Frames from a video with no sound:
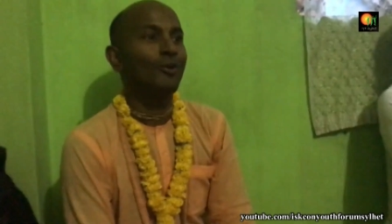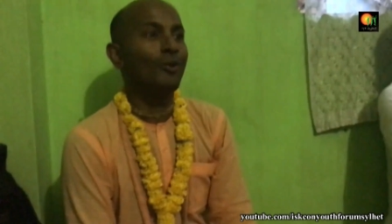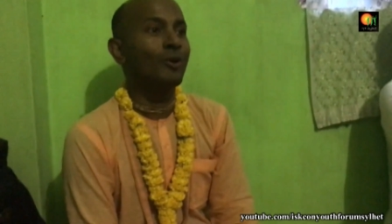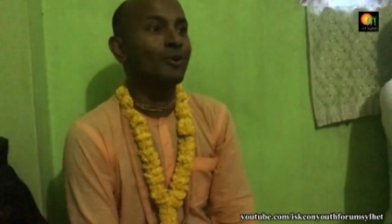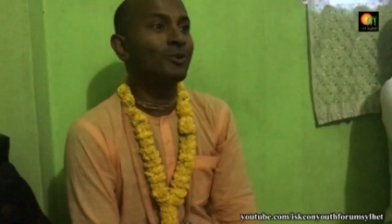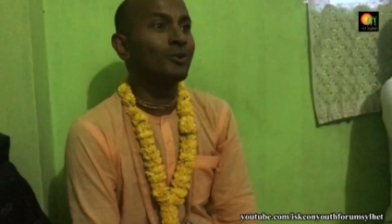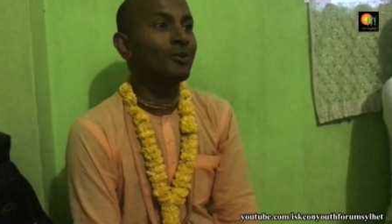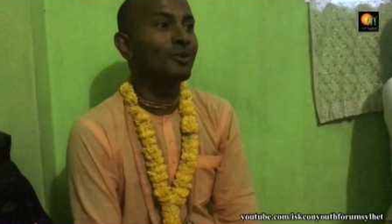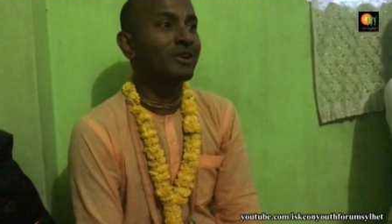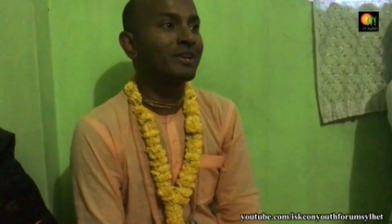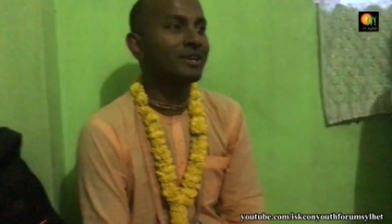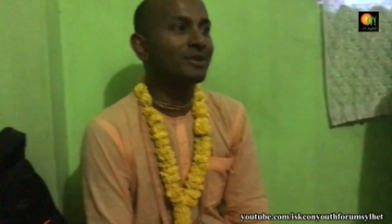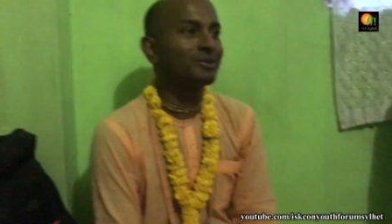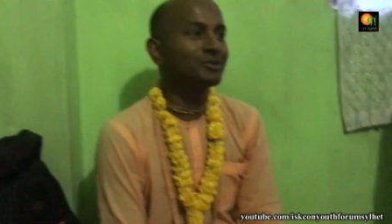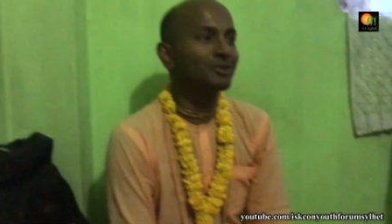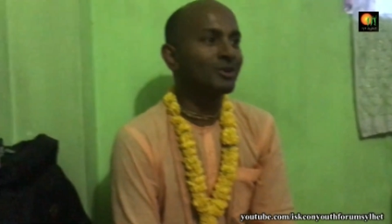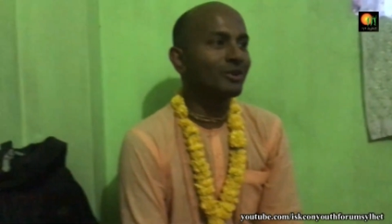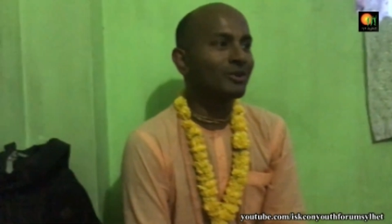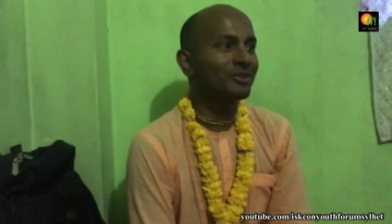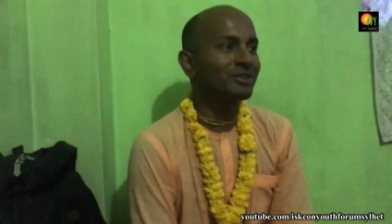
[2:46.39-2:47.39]
অন্য কেউ
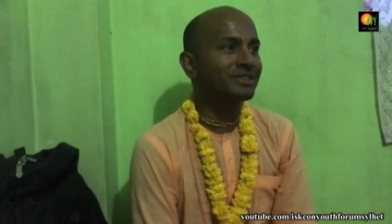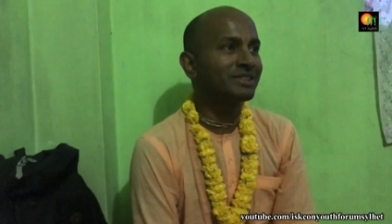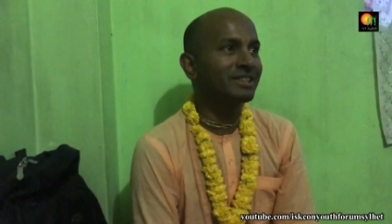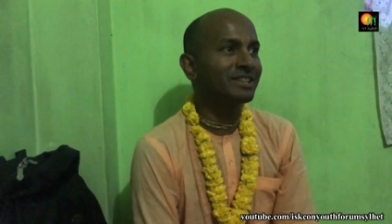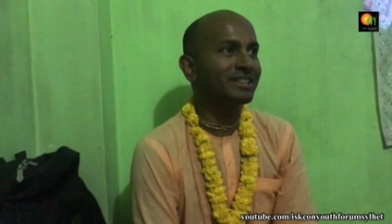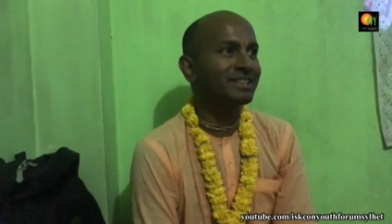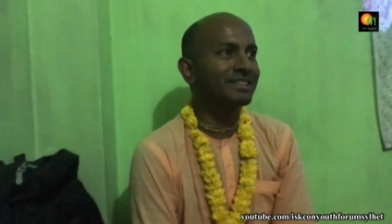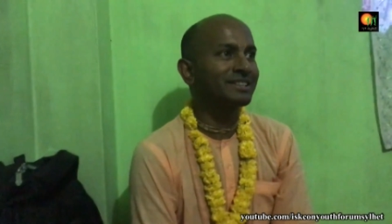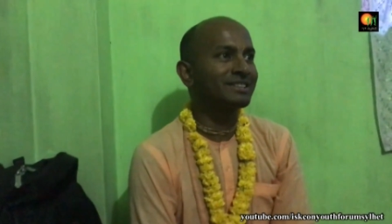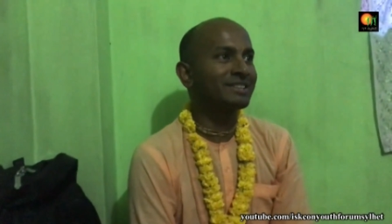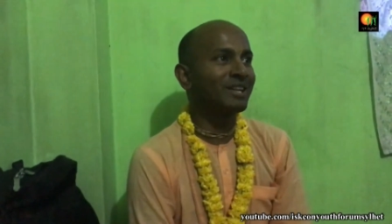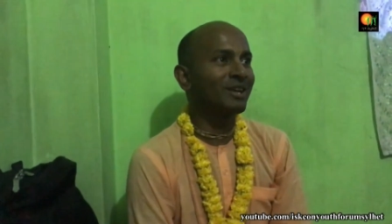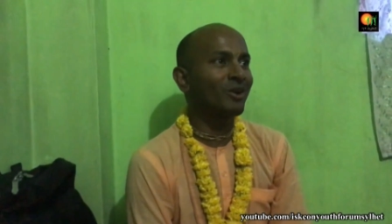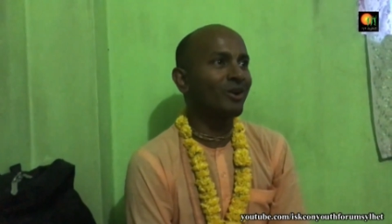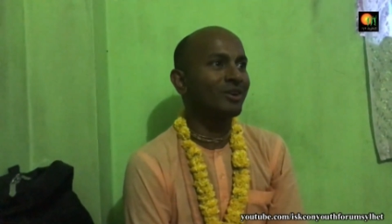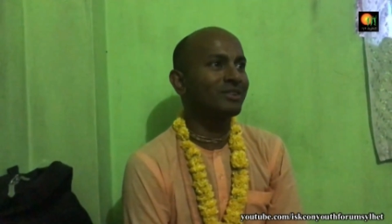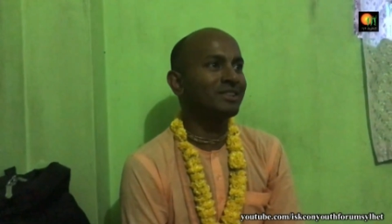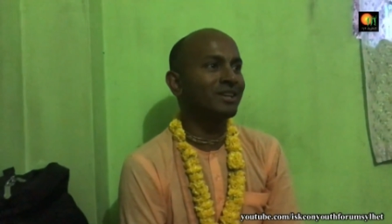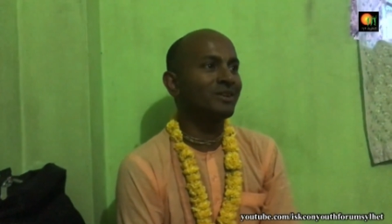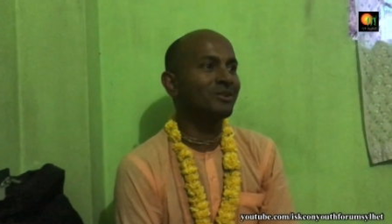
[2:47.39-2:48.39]
যখন সেই কৃষ্ণের
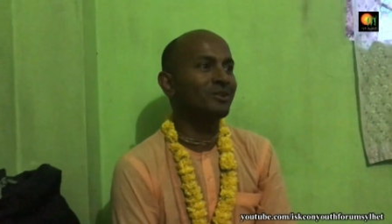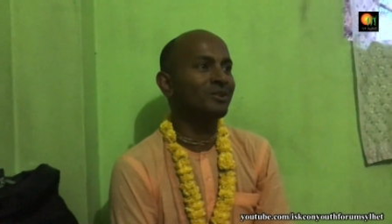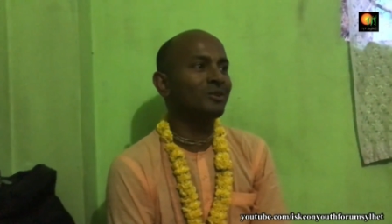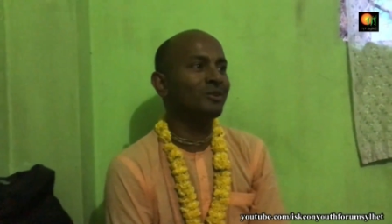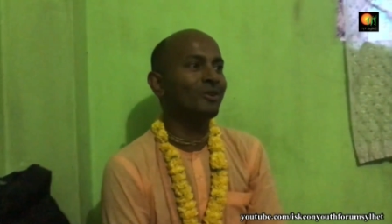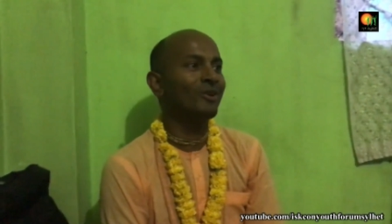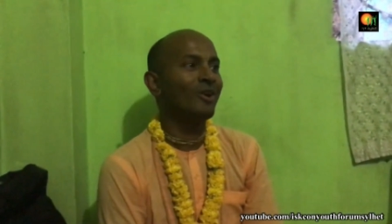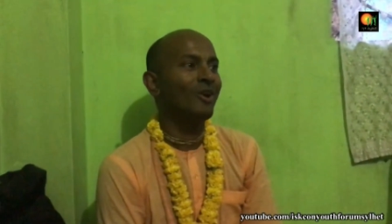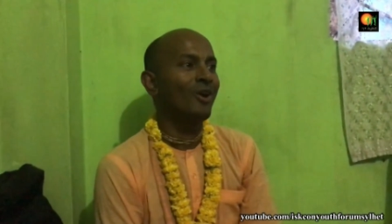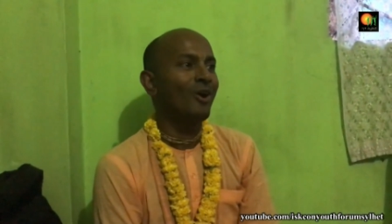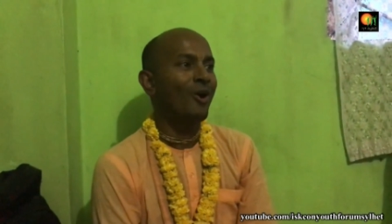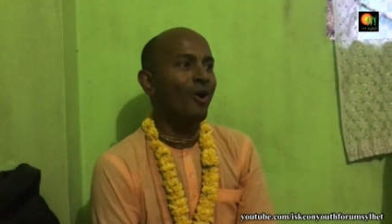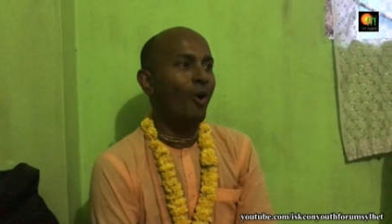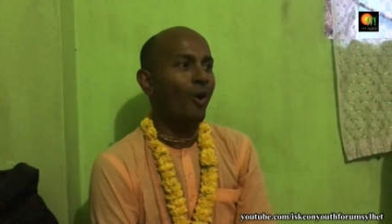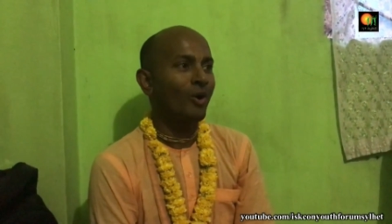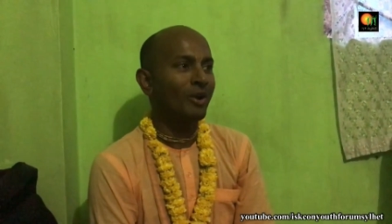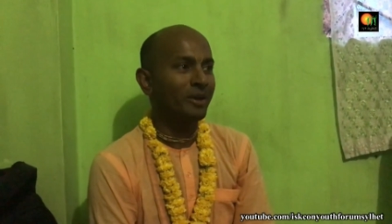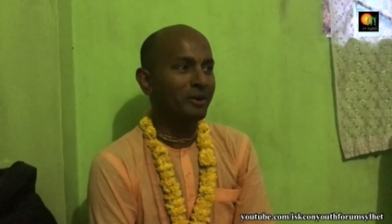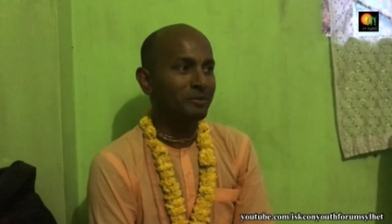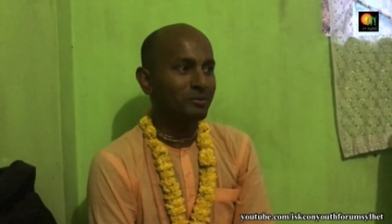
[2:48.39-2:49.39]
কথাগুলো
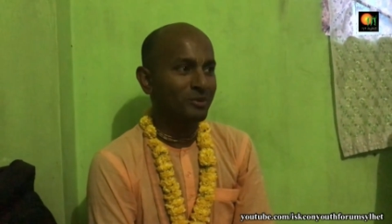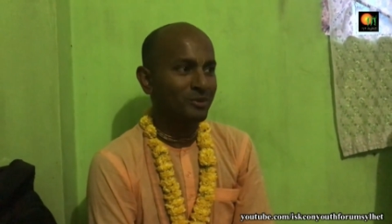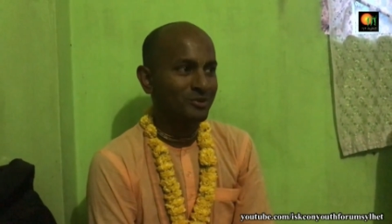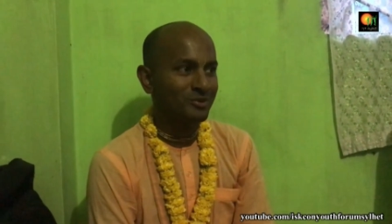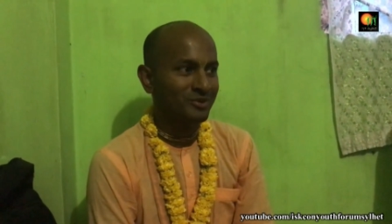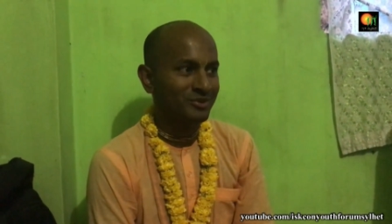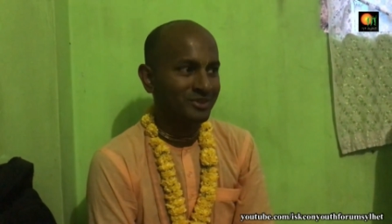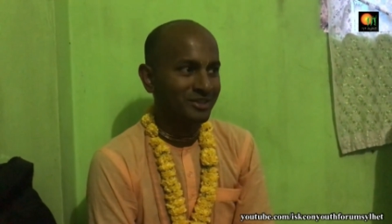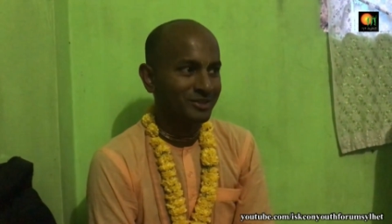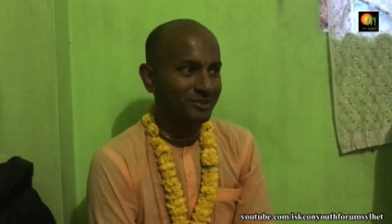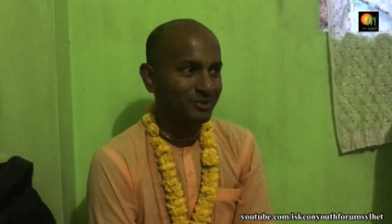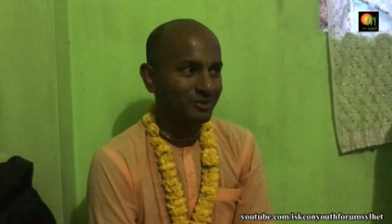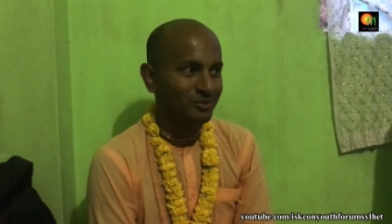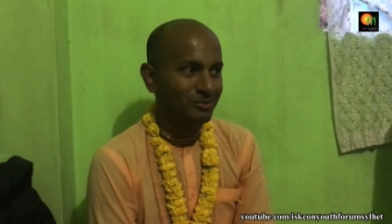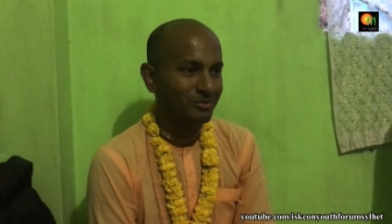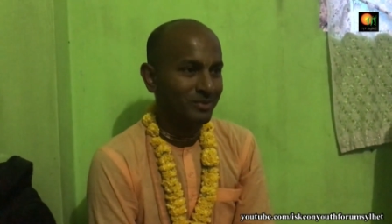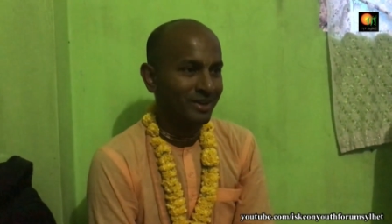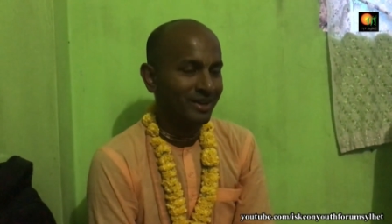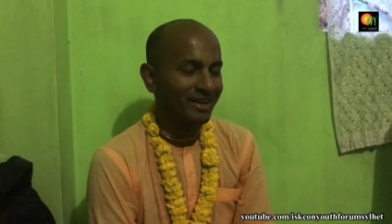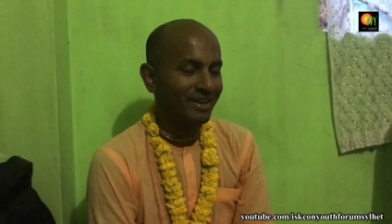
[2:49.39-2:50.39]
অনেক মনোযোগ দিয়ে
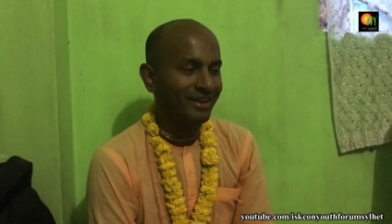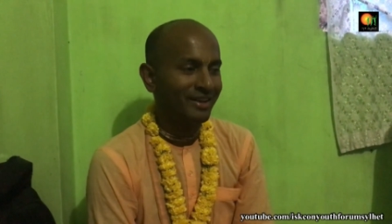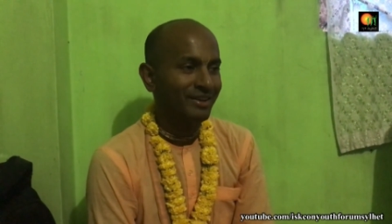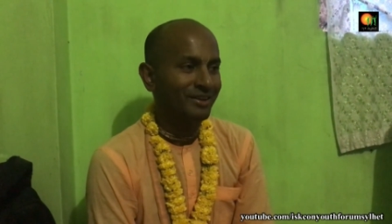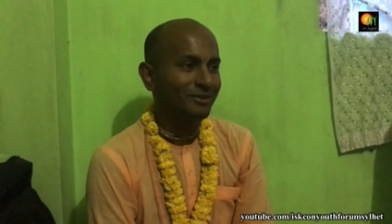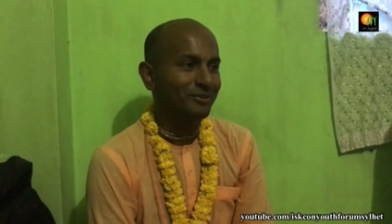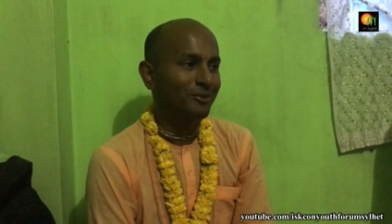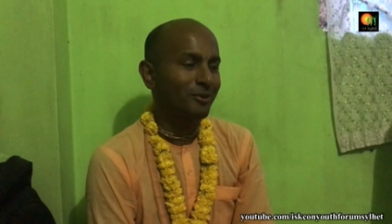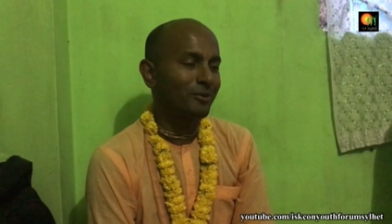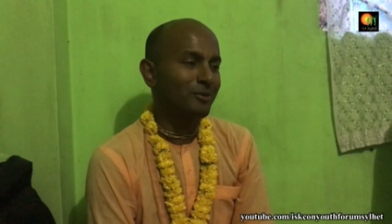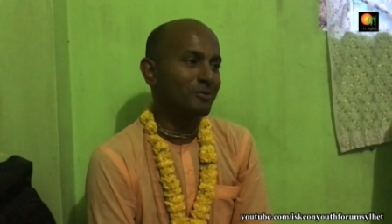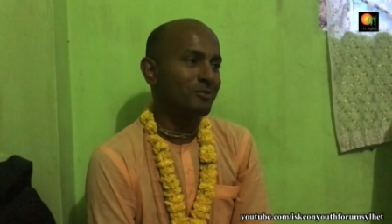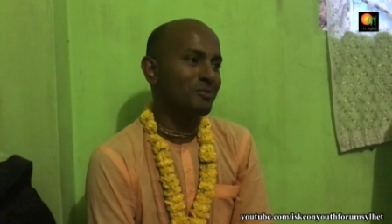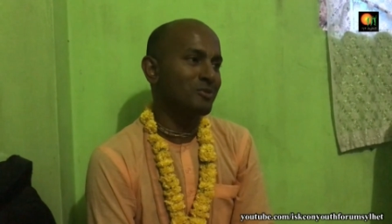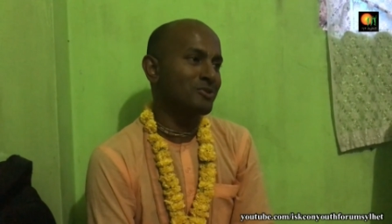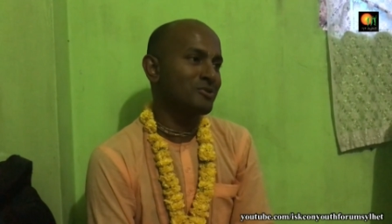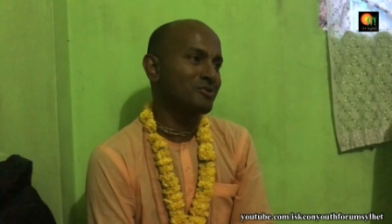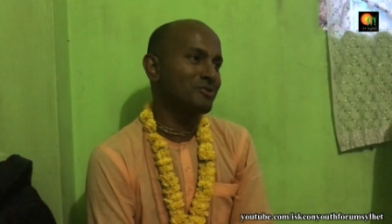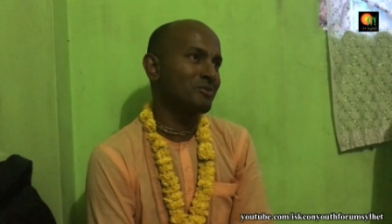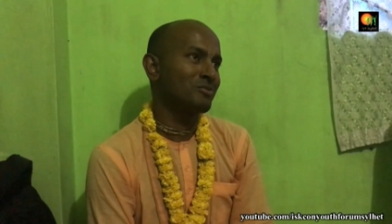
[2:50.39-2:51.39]
শুনবে তখন
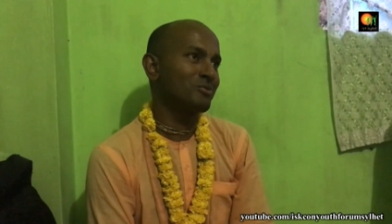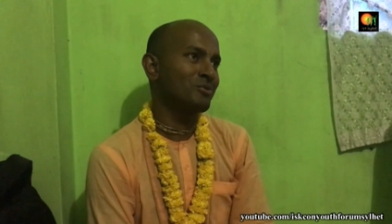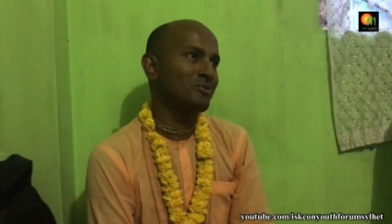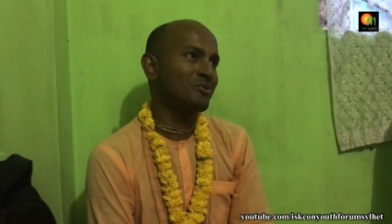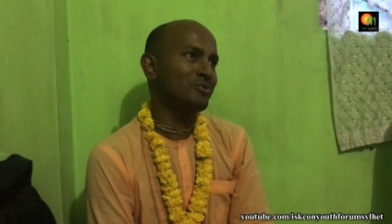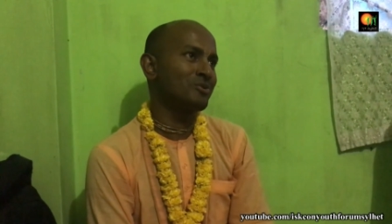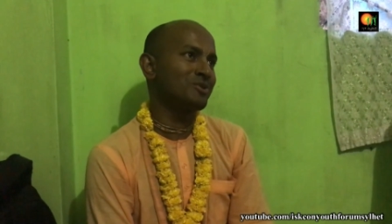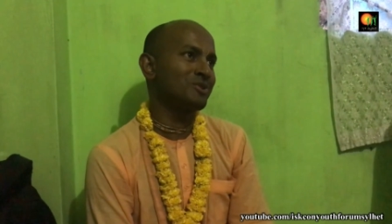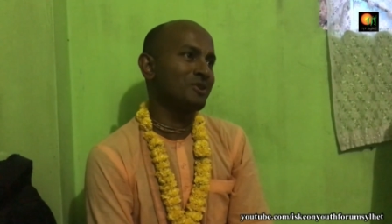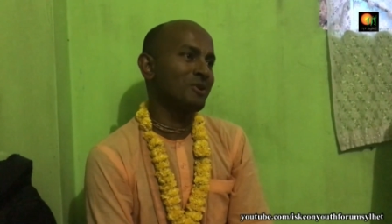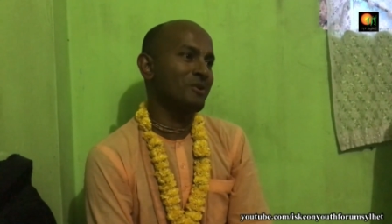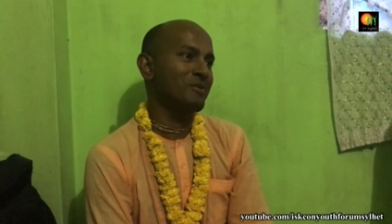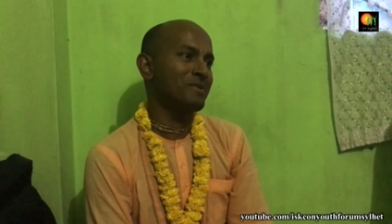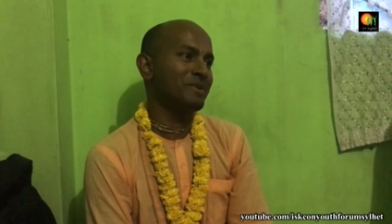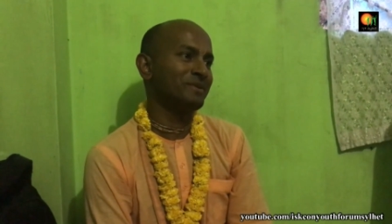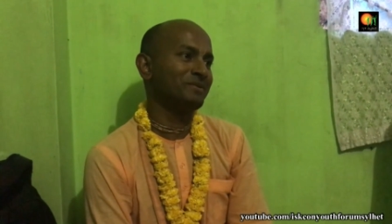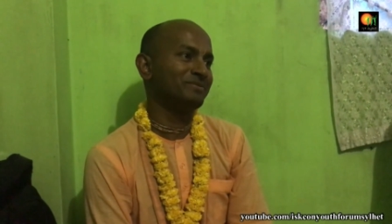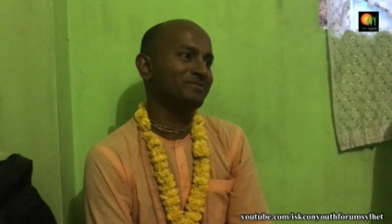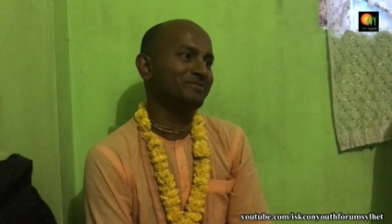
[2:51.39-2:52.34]
বৈষ্ণব খুশি হবে